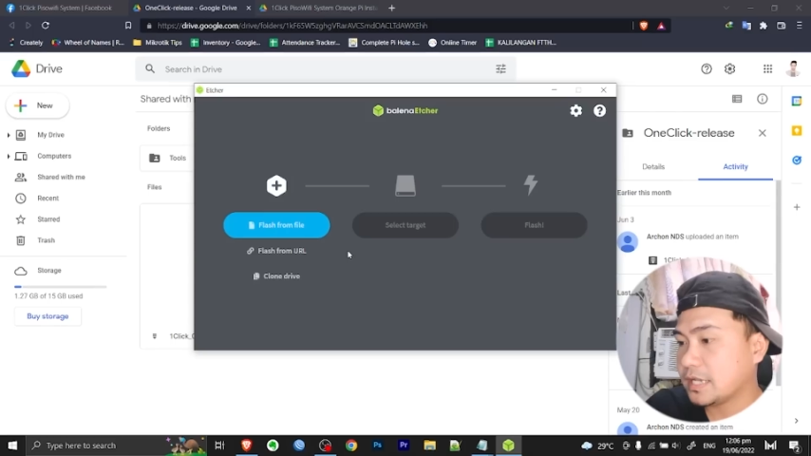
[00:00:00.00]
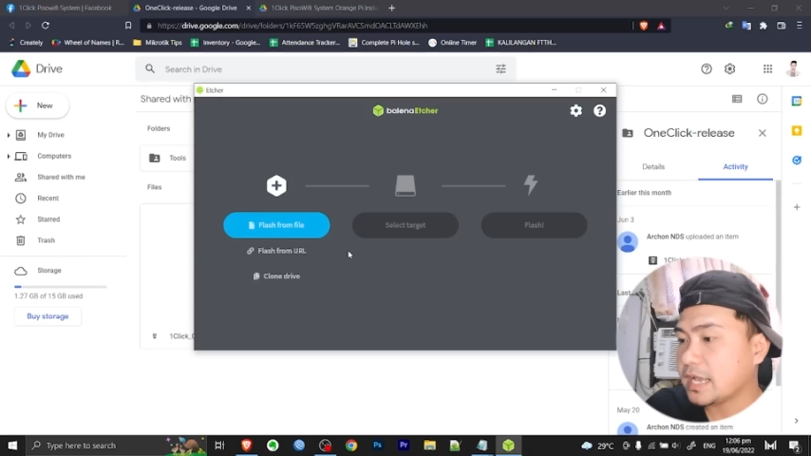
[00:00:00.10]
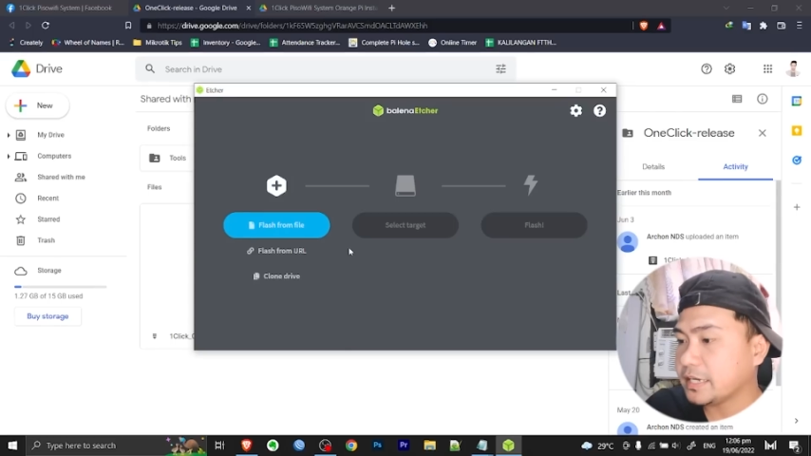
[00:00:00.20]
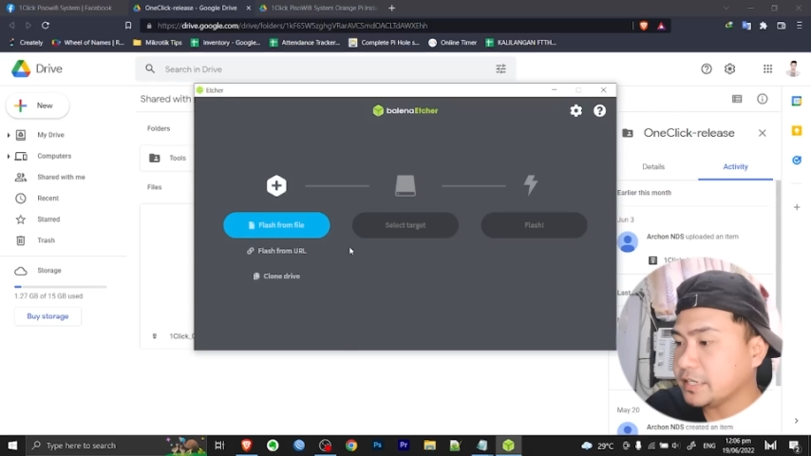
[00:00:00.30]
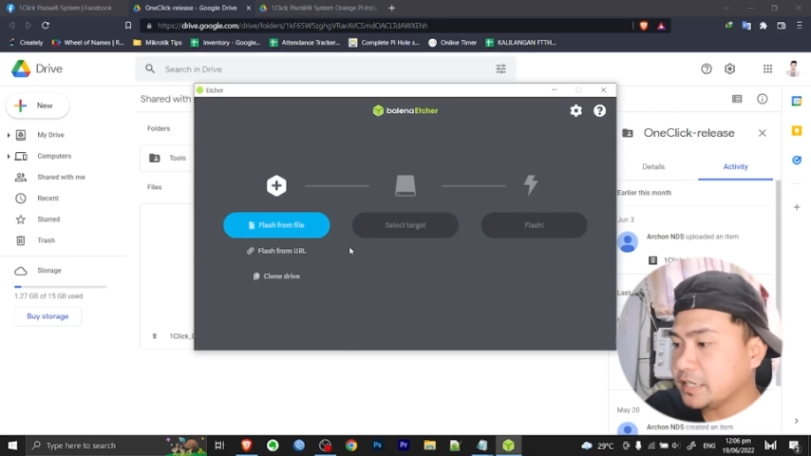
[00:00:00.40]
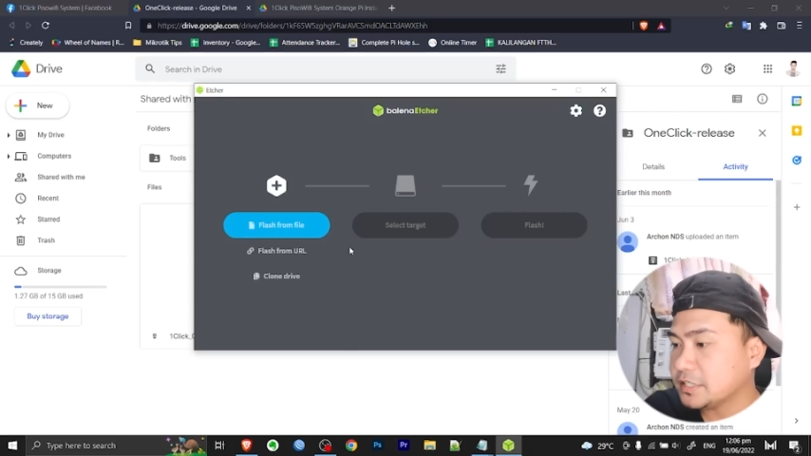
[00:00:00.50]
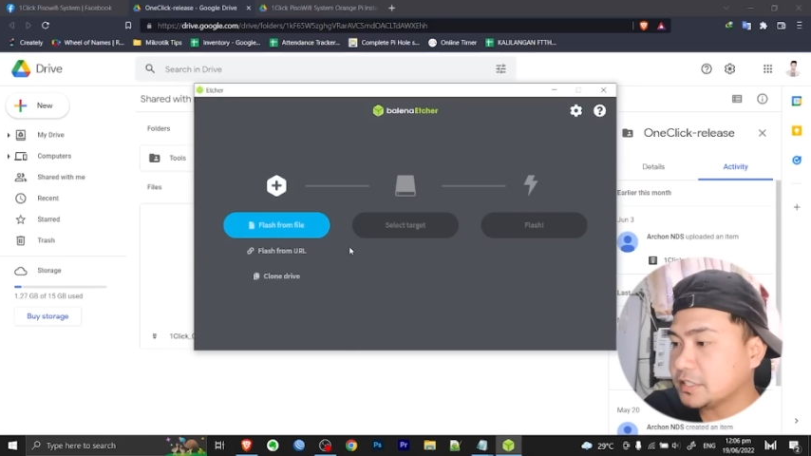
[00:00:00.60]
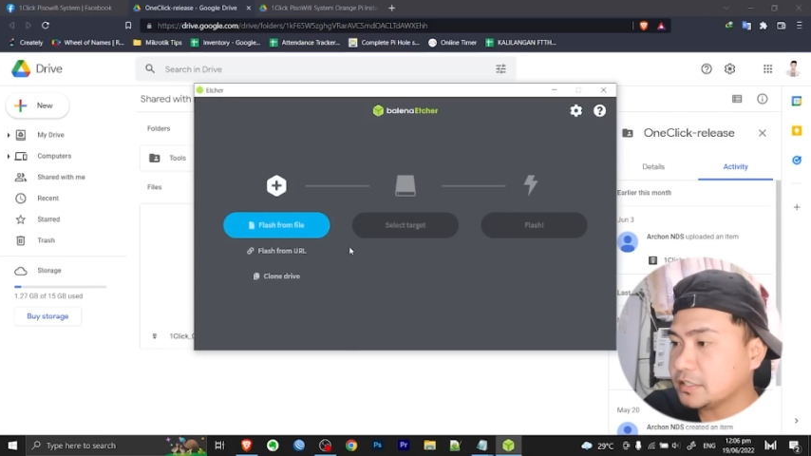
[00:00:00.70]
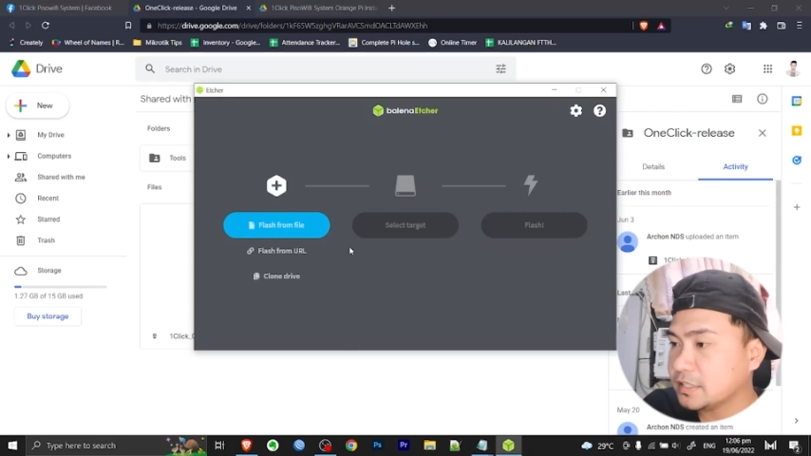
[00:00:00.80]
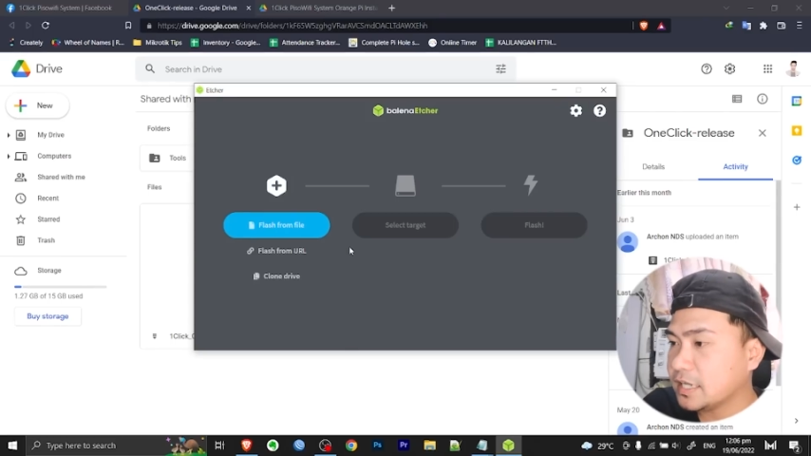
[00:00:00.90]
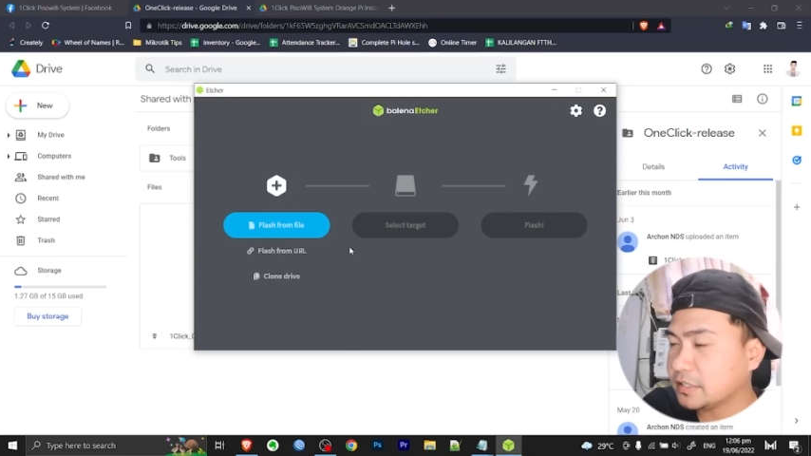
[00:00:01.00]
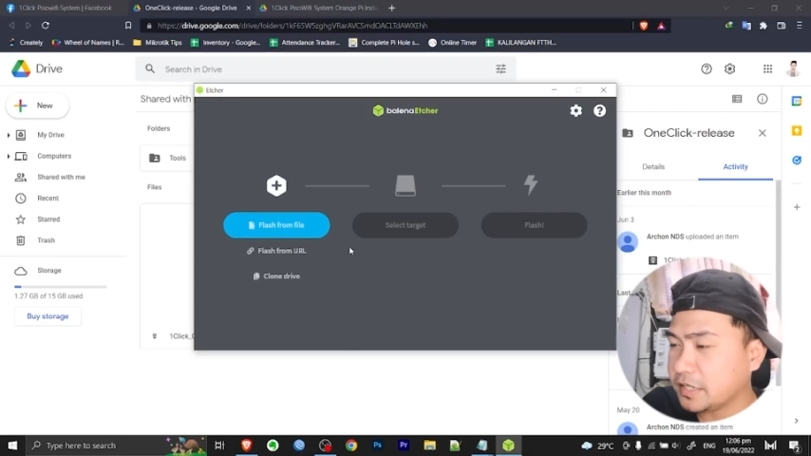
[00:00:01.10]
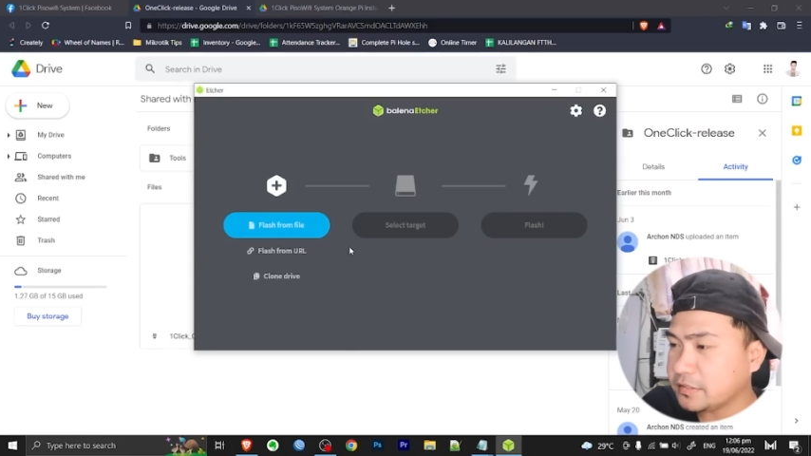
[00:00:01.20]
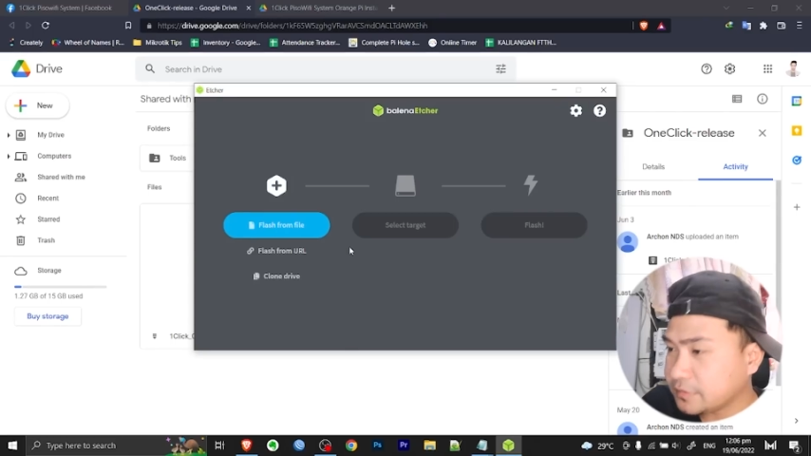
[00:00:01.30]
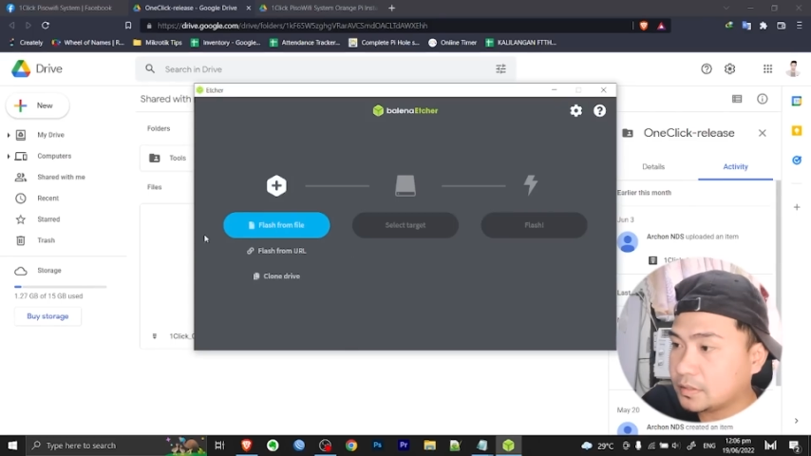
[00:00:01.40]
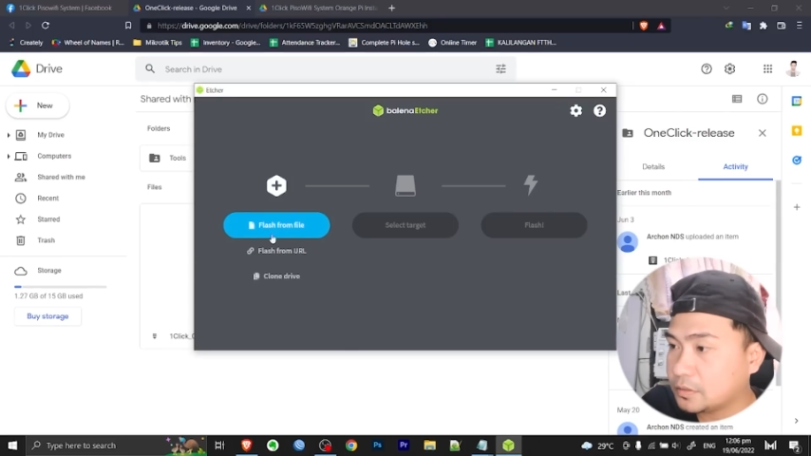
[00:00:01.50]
Sa akin, na-insert na natin.